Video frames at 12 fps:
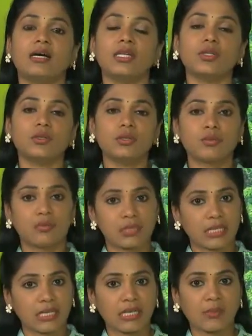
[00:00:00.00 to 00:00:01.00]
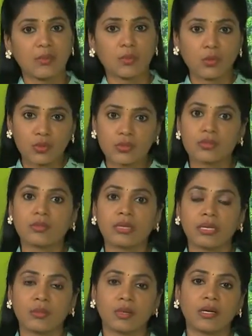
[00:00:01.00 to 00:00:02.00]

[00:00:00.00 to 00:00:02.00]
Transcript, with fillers: యూనో చక్కగా మీ బోన్స్ మీ